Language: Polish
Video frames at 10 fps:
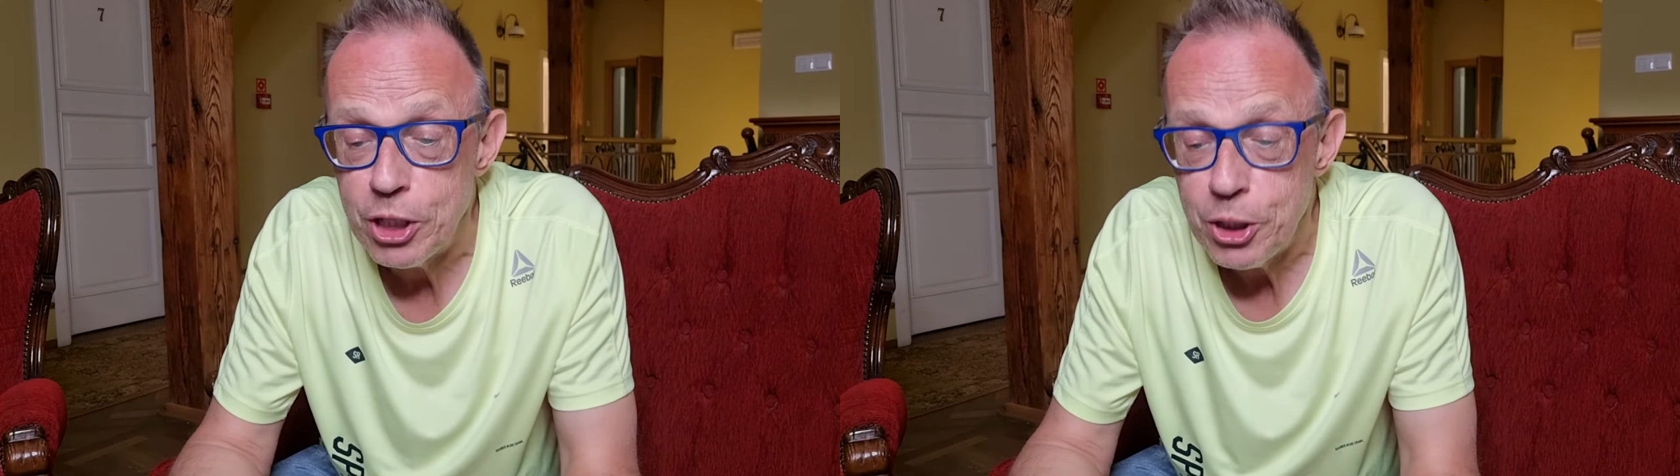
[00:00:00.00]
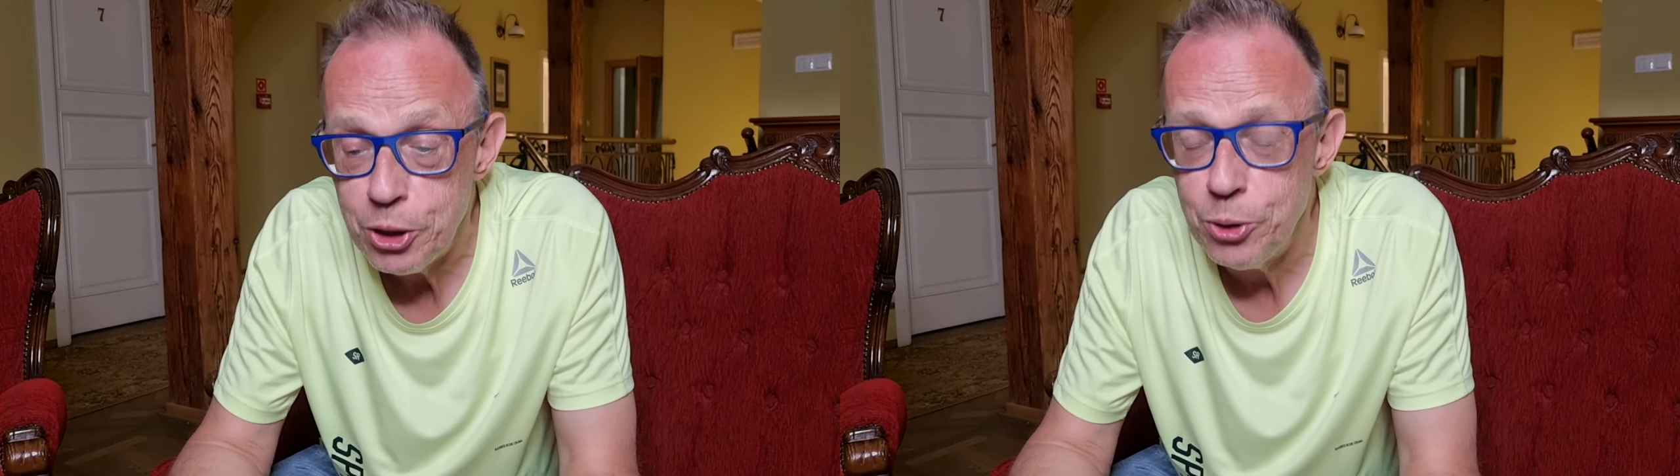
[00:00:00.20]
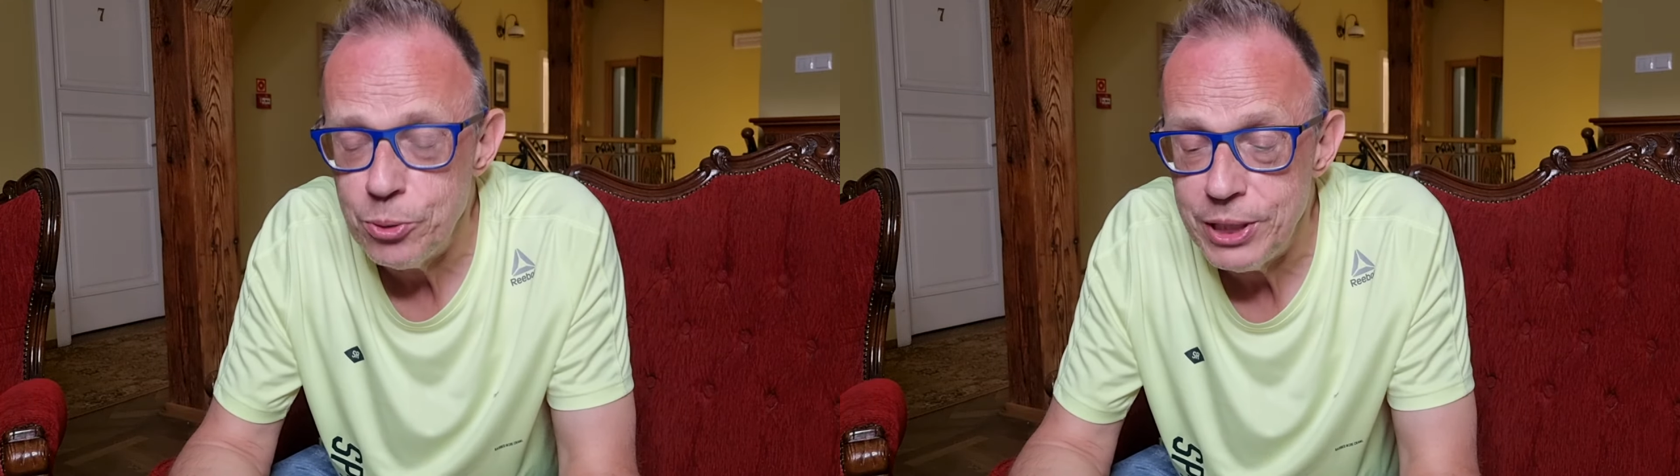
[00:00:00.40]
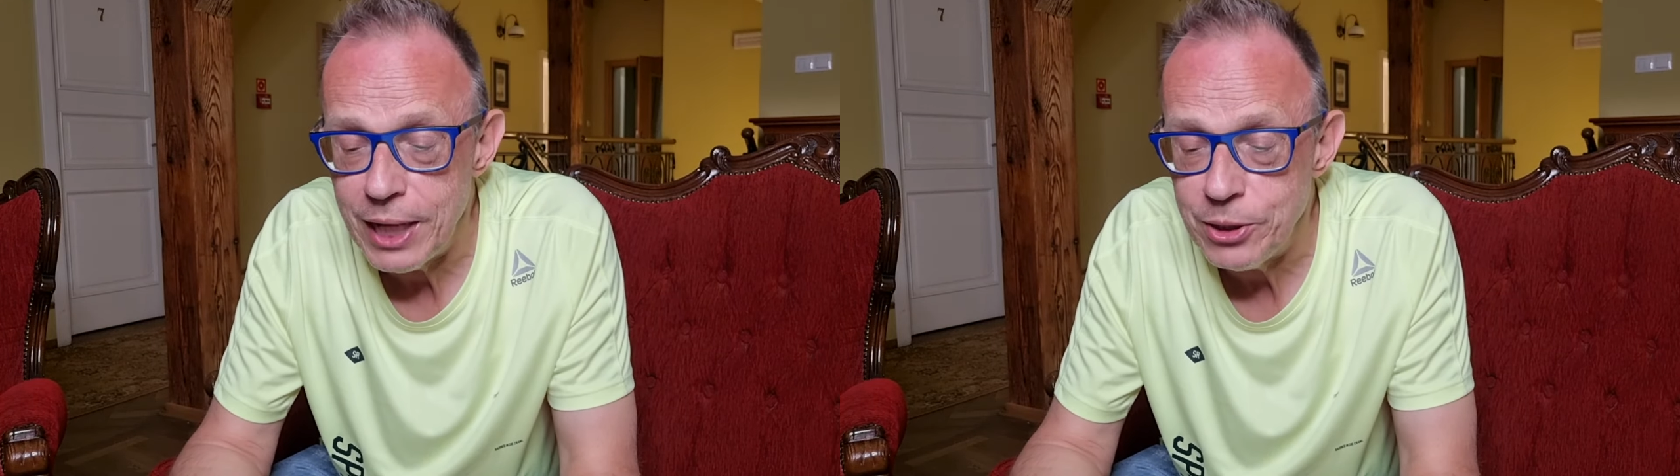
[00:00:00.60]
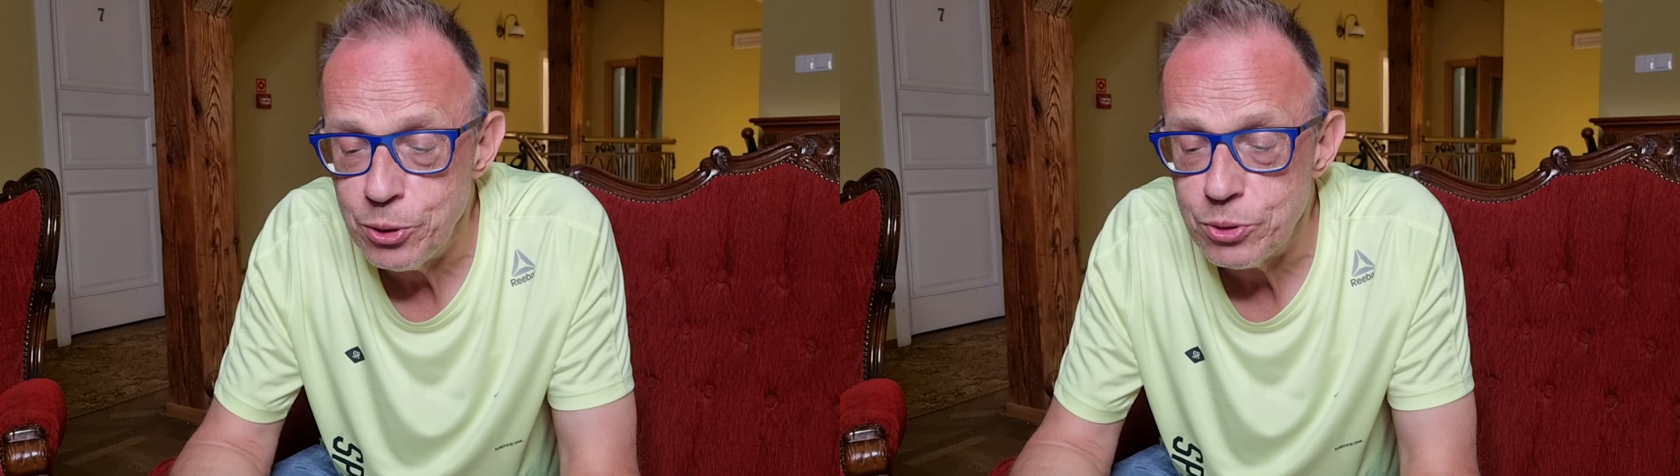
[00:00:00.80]

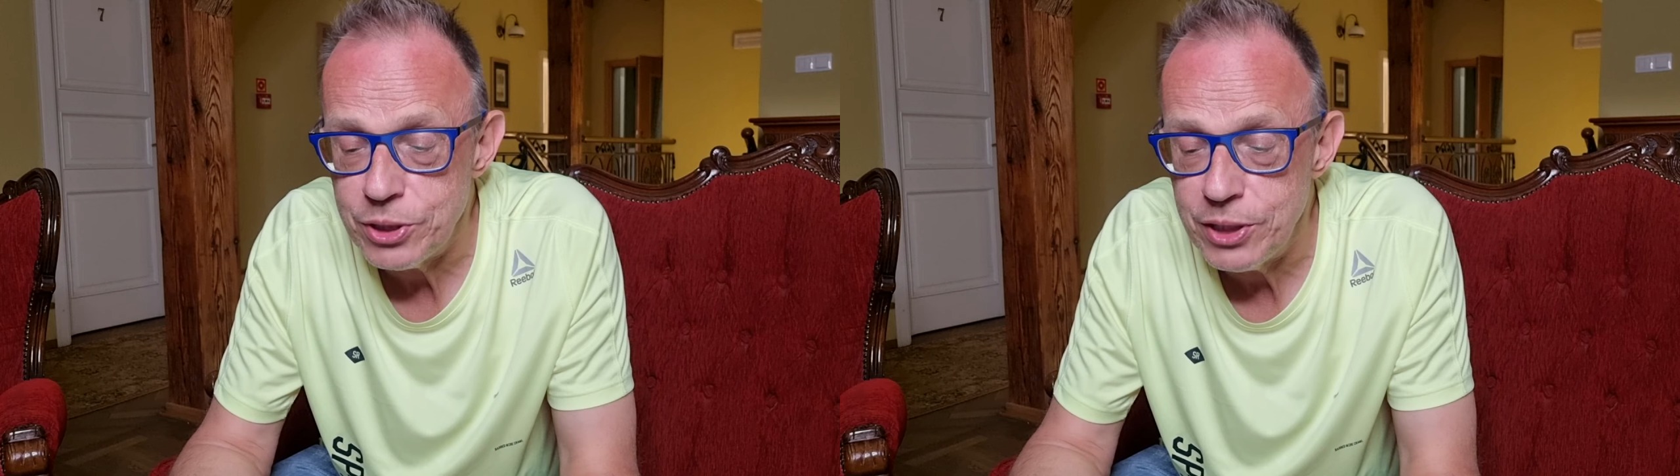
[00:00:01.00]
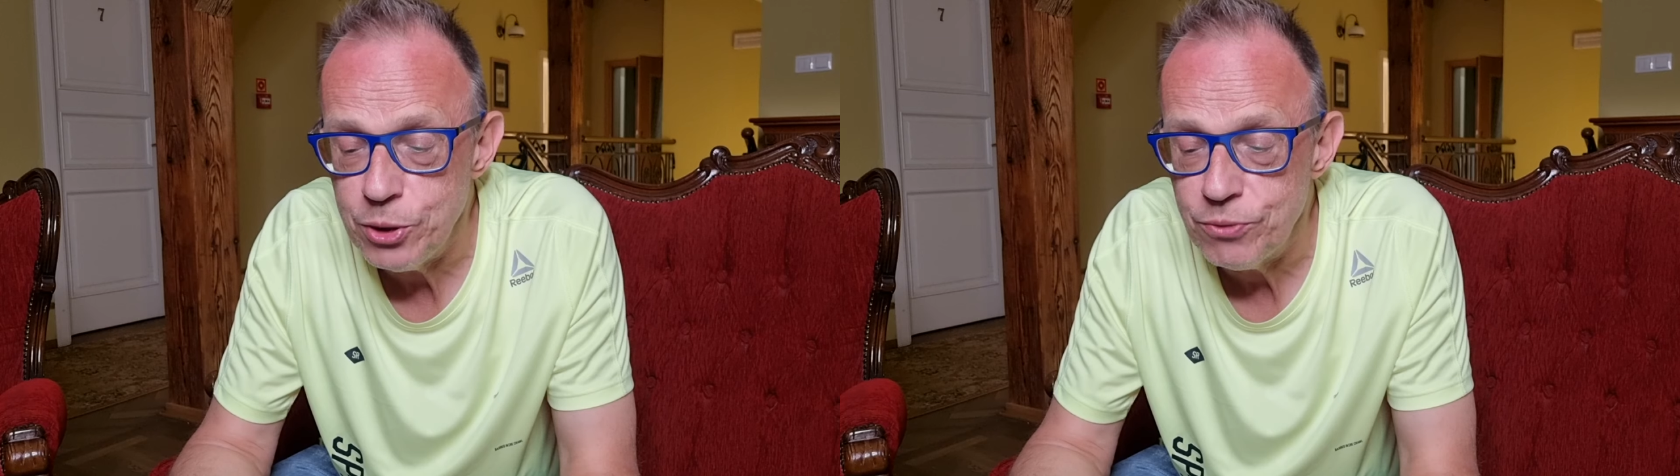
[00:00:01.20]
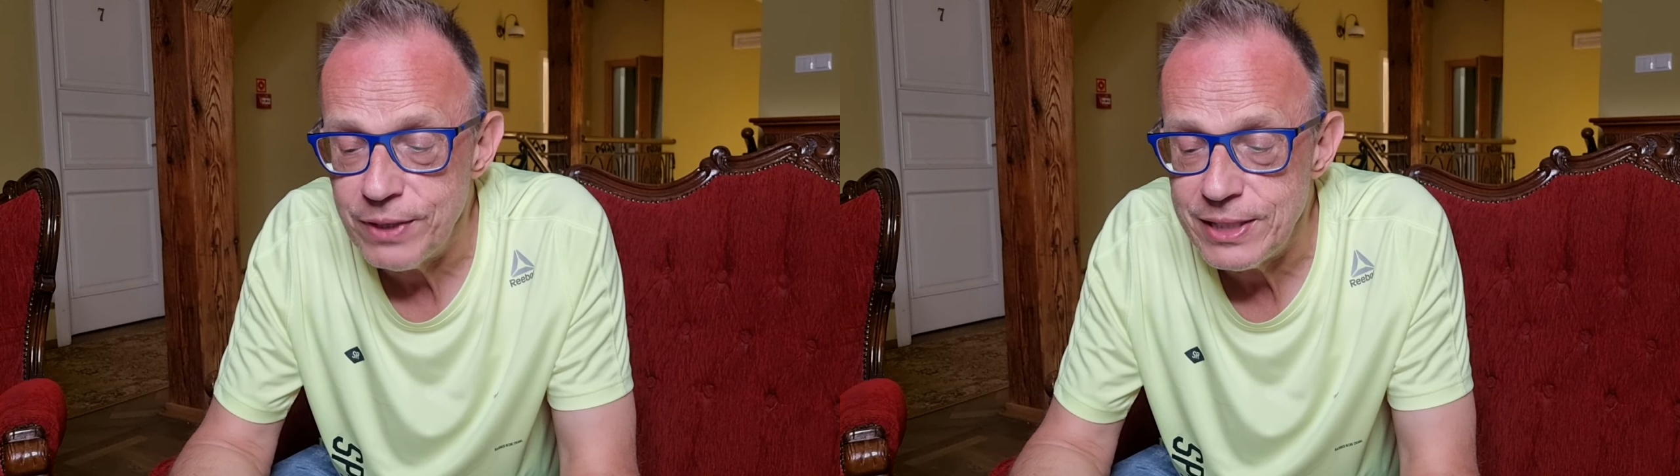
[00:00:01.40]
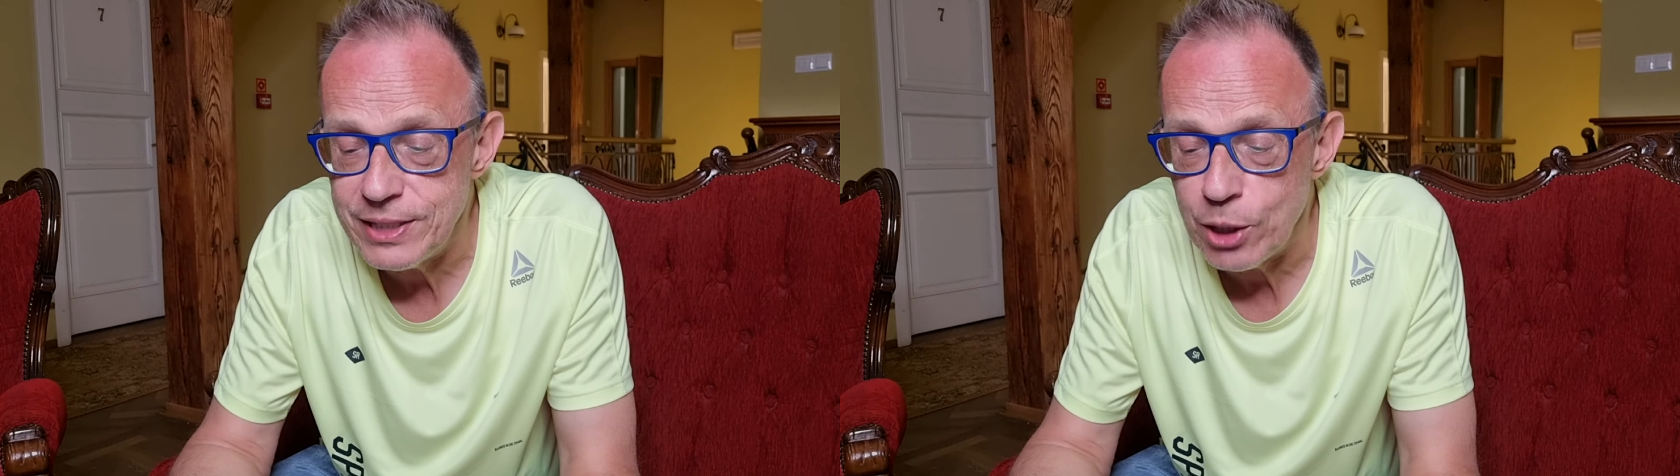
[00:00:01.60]
Julian, Justyn, Juwencja,